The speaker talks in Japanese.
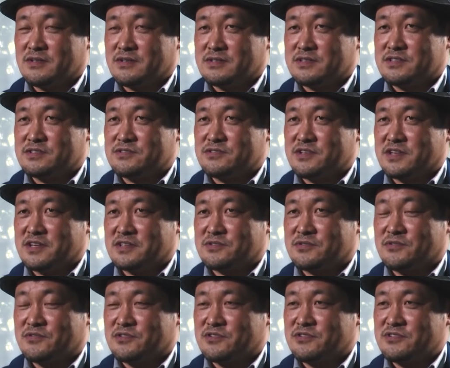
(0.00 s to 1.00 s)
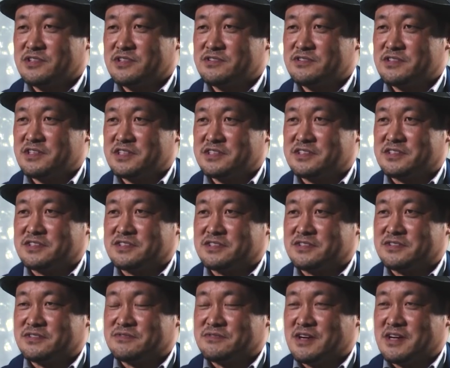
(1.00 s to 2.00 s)
父親が東京にいるらしいって
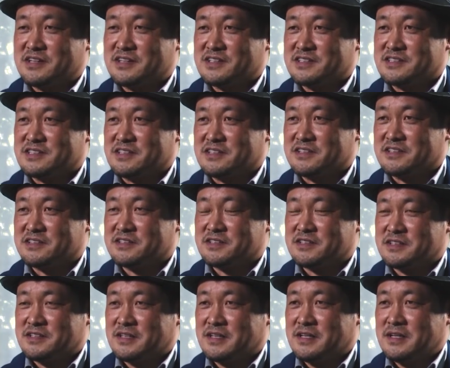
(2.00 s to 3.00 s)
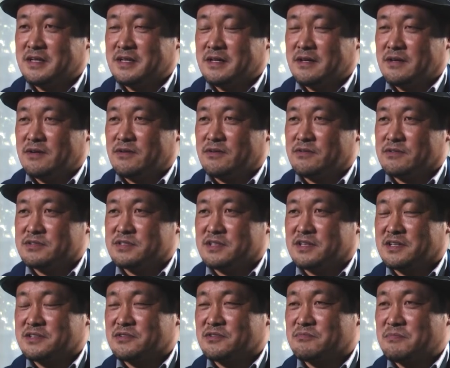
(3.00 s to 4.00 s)
いうの話があって、大
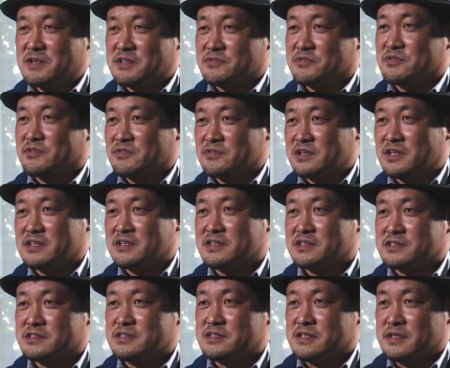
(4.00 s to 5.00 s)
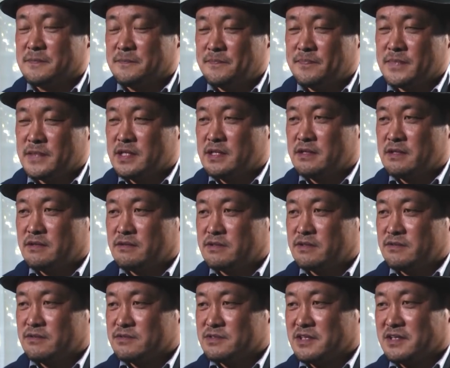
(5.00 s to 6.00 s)
阪とまあ東京の話で、で
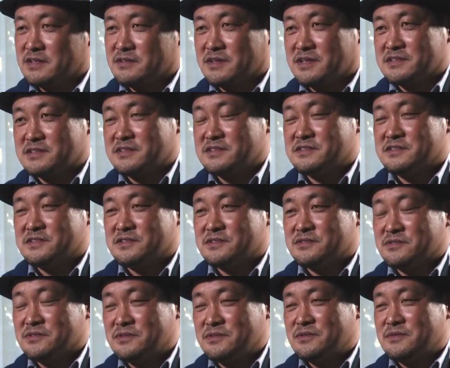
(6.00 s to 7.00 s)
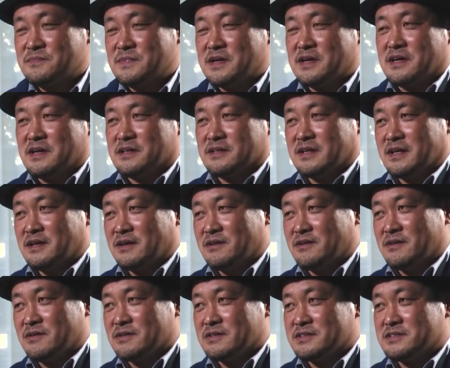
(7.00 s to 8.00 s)
大阪の河川敷と、まあ
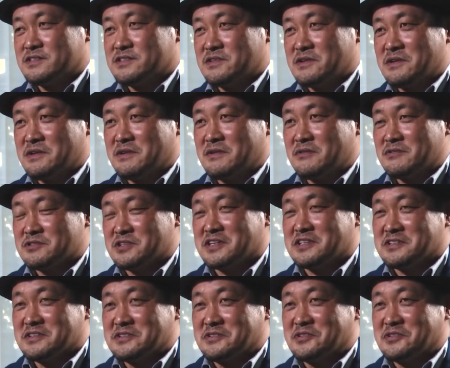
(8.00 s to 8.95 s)
実は大阪では